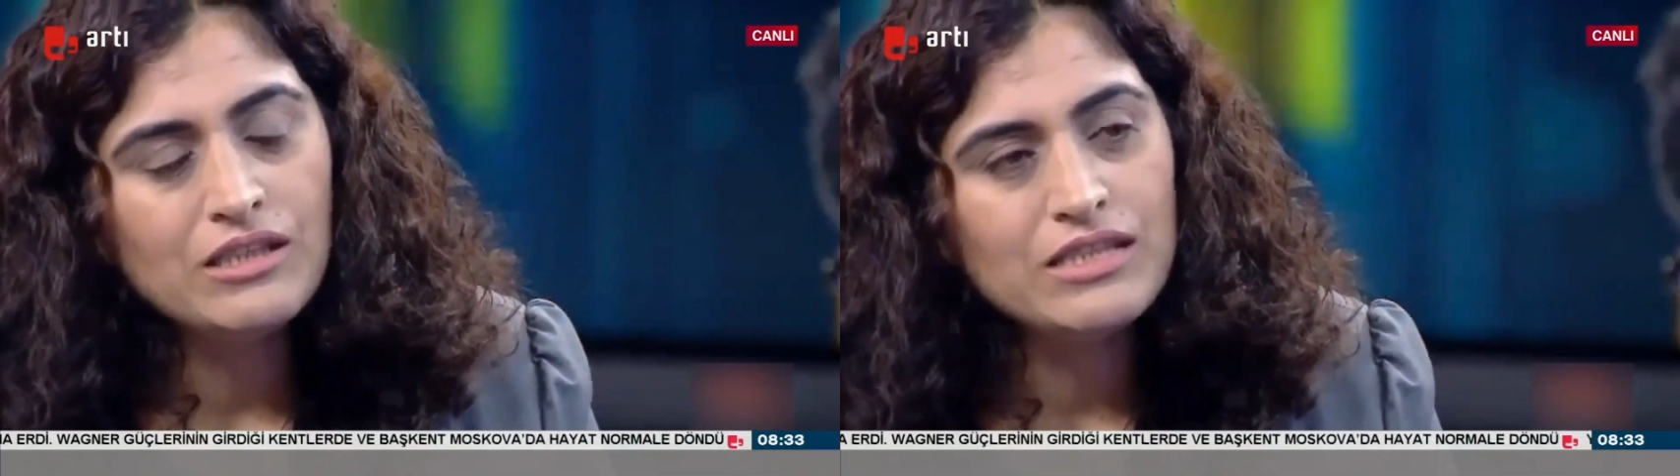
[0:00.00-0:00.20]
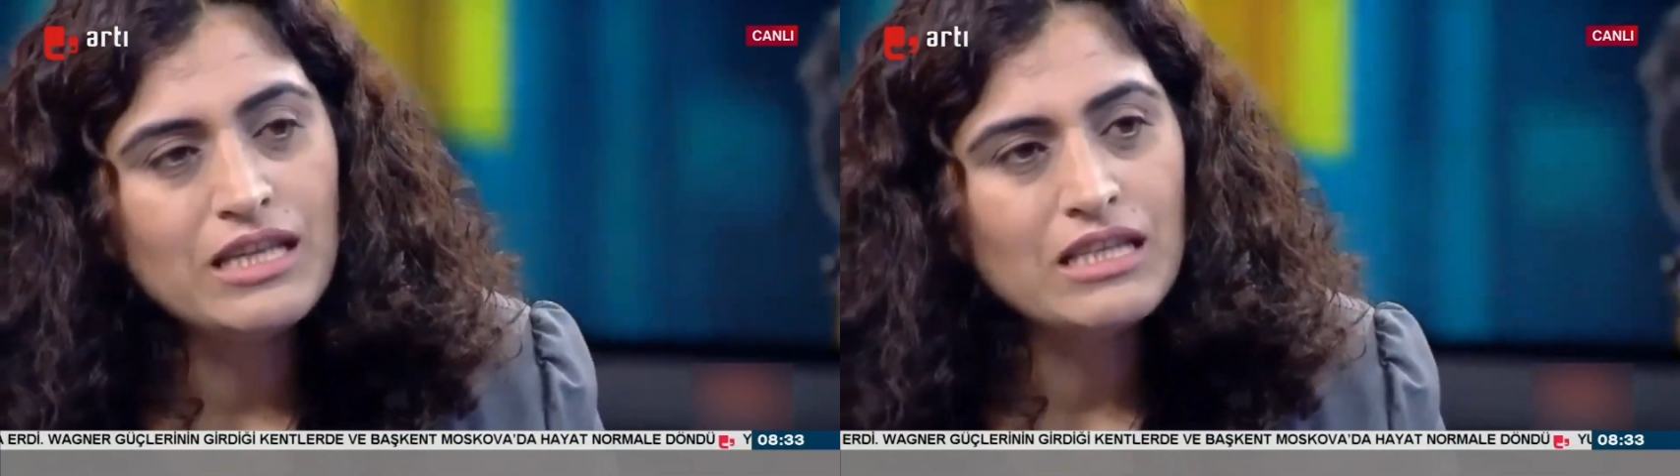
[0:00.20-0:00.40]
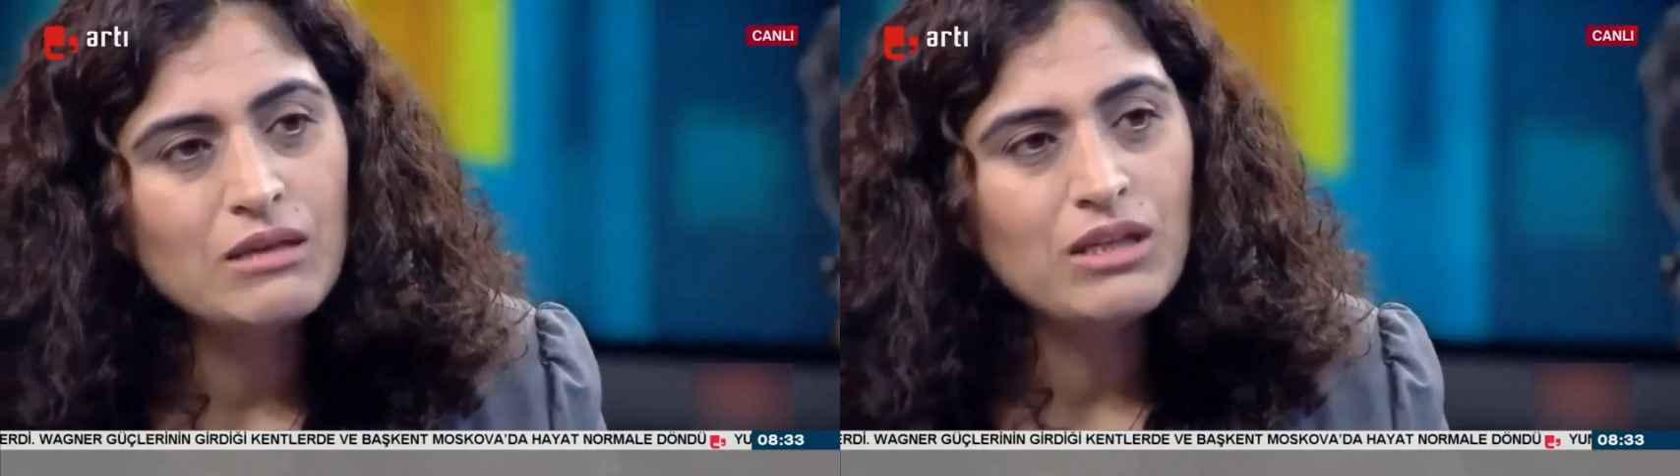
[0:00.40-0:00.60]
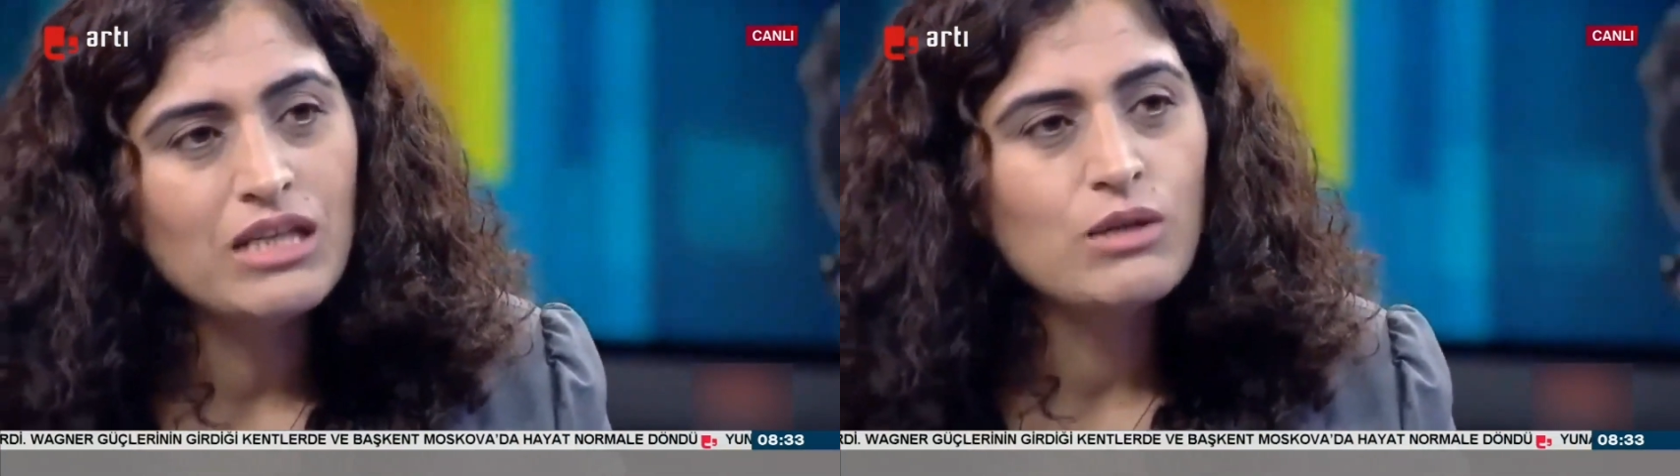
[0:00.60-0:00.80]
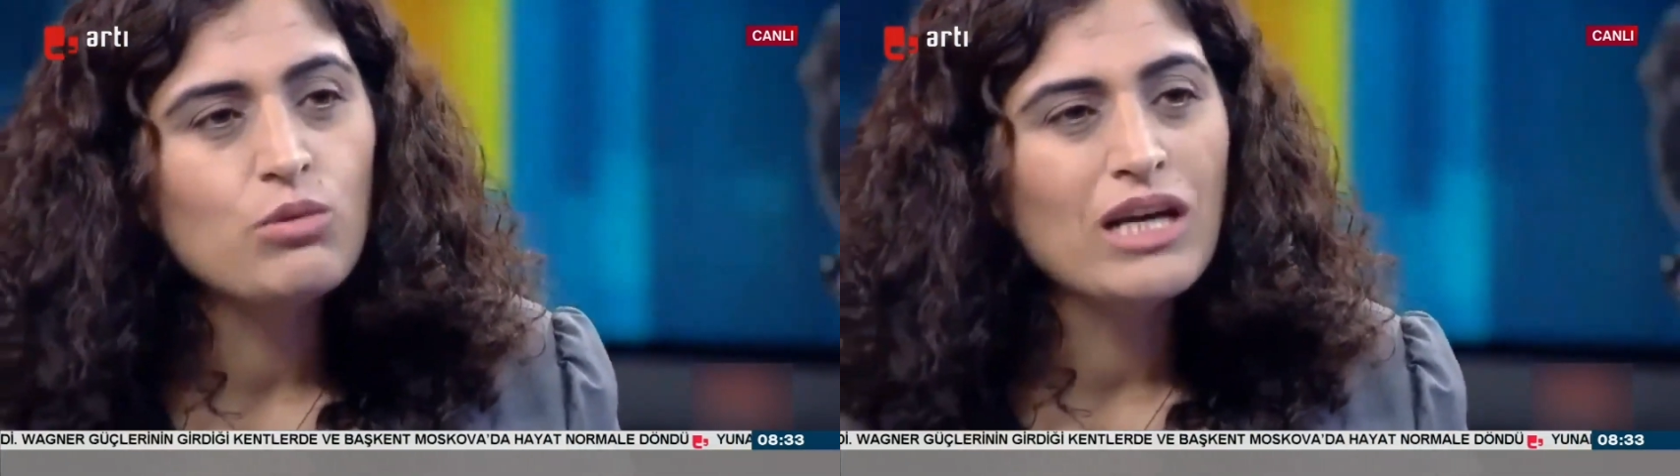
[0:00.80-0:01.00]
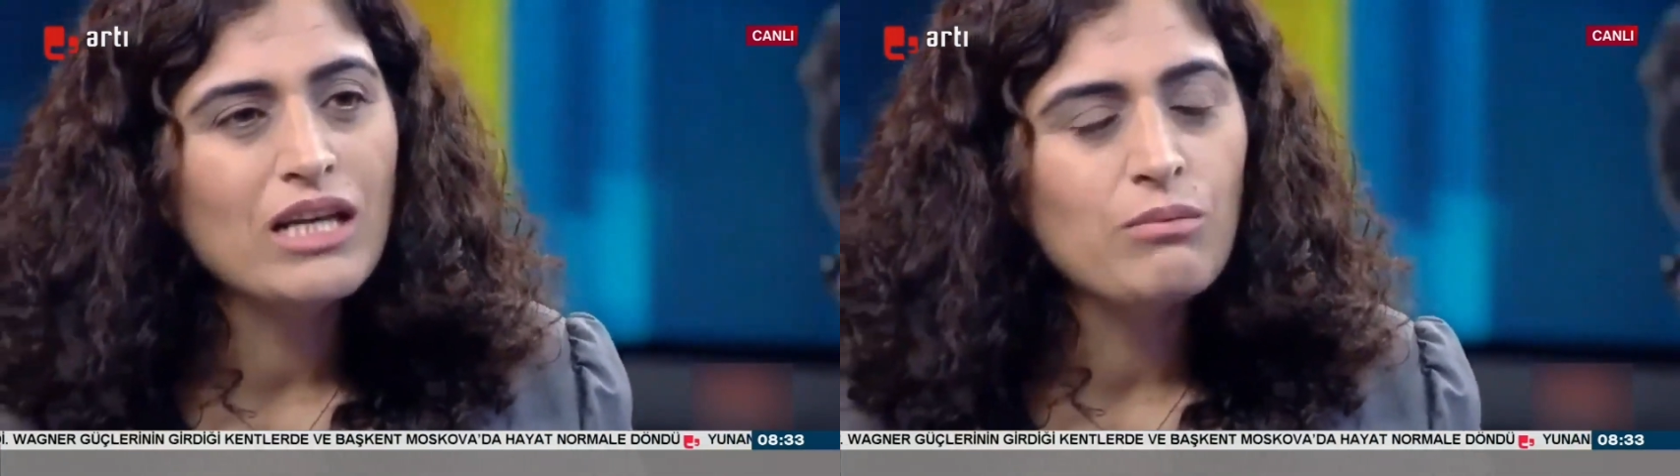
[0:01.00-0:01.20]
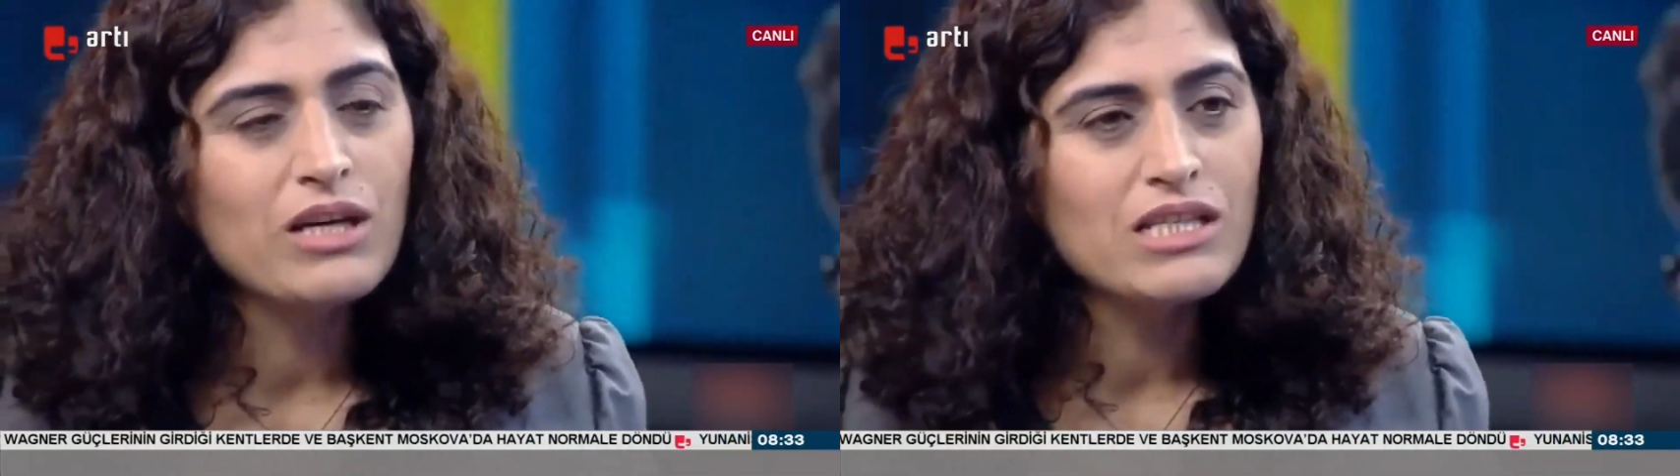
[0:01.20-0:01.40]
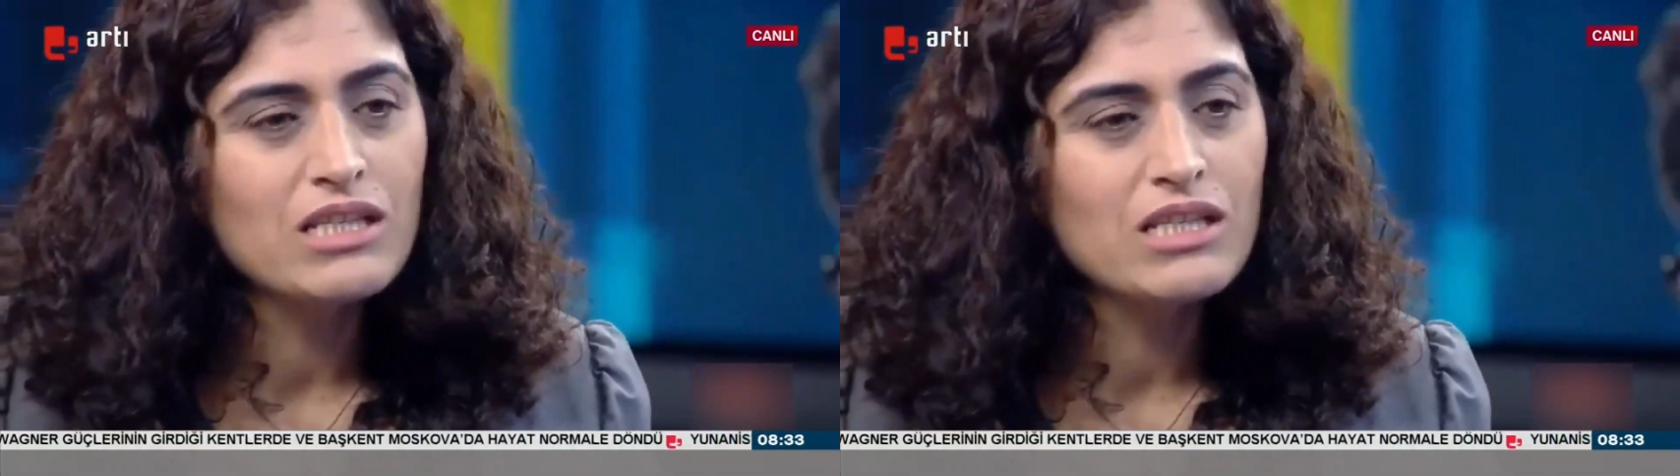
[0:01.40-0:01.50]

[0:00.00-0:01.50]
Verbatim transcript: infazı bitenlerin tahliye